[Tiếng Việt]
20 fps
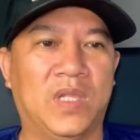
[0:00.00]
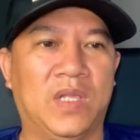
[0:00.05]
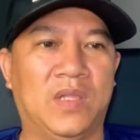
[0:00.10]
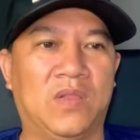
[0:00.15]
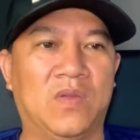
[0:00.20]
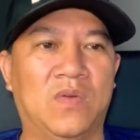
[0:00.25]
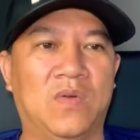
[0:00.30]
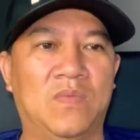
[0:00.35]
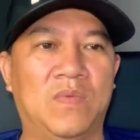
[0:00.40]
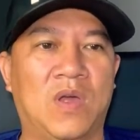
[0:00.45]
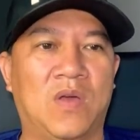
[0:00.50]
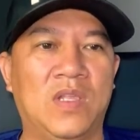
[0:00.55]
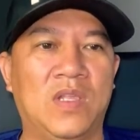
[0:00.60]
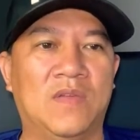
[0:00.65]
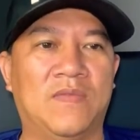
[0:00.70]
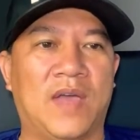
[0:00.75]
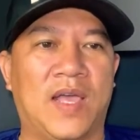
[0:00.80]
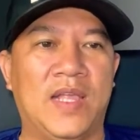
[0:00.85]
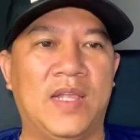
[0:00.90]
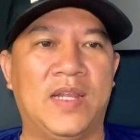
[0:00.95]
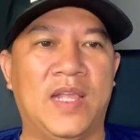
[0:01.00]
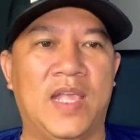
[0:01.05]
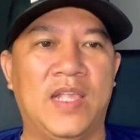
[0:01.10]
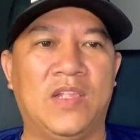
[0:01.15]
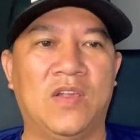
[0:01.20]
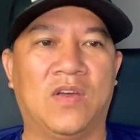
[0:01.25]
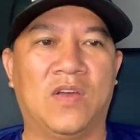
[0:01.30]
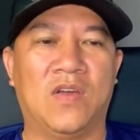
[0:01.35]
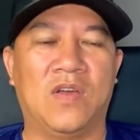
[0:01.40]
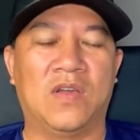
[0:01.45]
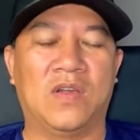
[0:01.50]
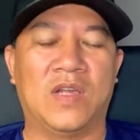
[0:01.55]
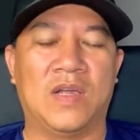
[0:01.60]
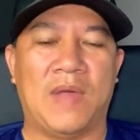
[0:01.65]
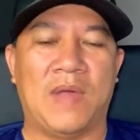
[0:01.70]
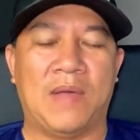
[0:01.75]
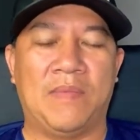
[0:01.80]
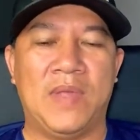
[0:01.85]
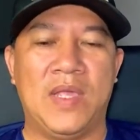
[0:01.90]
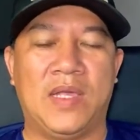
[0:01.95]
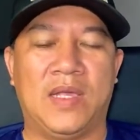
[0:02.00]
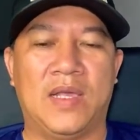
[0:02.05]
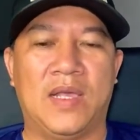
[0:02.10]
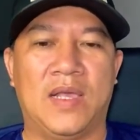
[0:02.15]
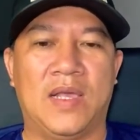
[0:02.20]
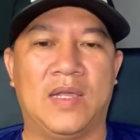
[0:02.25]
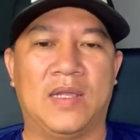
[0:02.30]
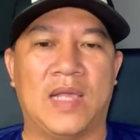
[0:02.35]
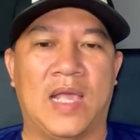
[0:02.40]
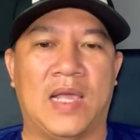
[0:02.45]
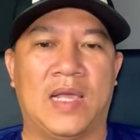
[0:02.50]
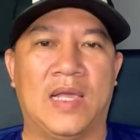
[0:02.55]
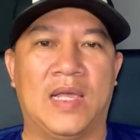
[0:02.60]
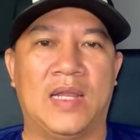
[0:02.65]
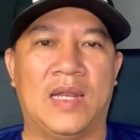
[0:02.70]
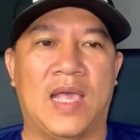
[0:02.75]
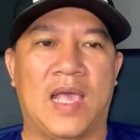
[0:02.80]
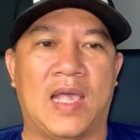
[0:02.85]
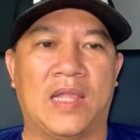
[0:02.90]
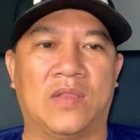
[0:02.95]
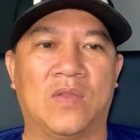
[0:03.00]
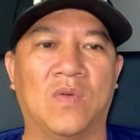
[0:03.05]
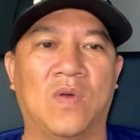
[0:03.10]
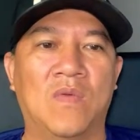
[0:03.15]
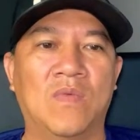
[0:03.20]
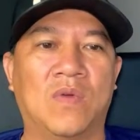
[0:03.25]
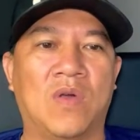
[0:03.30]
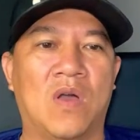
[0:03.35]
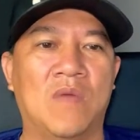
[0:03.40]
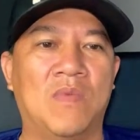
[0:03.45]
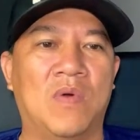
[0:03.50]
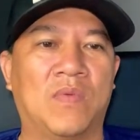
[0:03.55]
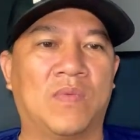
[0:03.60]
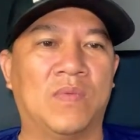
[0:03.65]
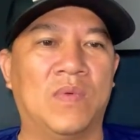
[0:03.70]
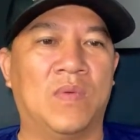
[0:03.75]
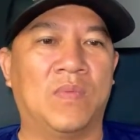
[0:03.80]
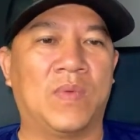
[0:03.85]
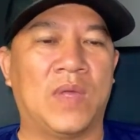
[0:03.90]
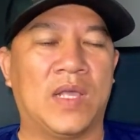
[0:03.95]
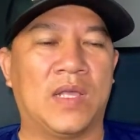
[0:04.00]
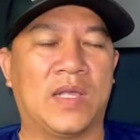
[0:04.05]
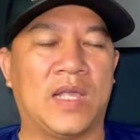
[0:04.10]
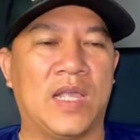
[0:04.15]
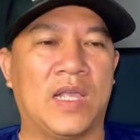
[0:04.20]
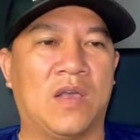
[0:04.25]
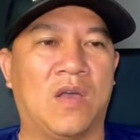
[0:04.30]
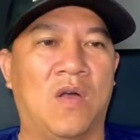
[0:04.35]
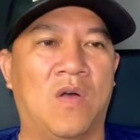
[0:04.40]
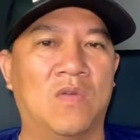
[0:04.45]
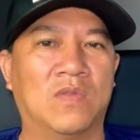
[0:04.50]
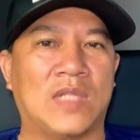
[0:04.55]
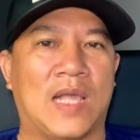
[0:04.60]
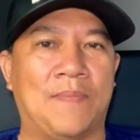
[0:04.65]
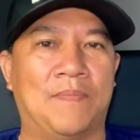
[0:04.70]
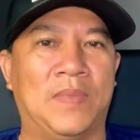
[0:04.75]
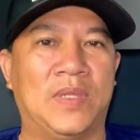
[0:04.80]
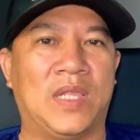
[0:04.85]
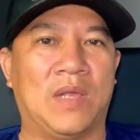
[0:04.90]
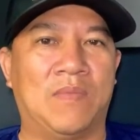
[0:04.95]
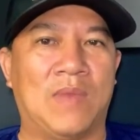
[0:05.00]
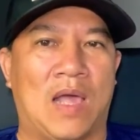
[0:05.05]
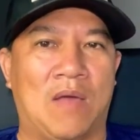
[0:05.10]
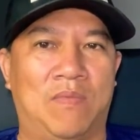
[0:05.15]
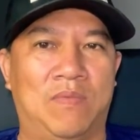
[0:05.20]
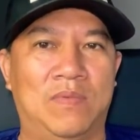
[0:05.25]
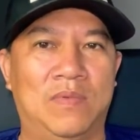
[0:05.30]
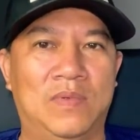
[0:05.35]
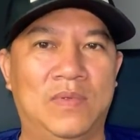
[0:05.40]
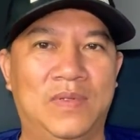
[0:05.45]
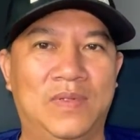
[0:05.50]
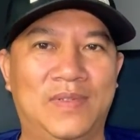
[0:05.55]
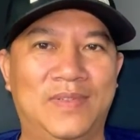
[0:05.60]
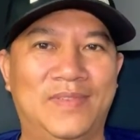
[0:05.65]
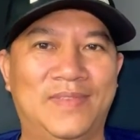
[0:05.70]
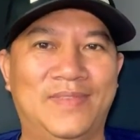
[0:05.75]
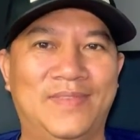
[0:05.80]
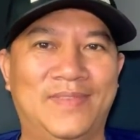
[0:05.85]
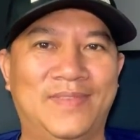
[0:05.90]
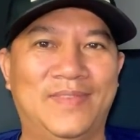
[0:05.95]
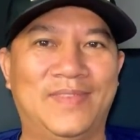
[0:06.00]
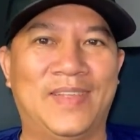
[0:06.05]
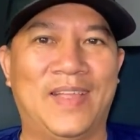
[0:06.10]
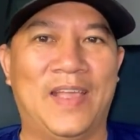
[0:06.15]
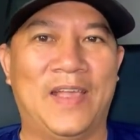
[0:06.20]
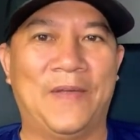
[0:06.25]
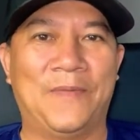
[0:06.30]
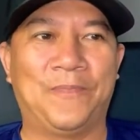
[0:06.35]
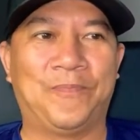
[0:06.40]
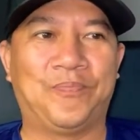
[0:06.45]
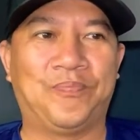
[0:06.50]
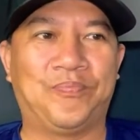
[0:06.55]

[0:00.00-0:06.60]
tôi cũng nói như vậy để cho coi các bạn biết á, rằng á, là tôi cũng có một một cái, cái khổ tâm ở trong lòng ha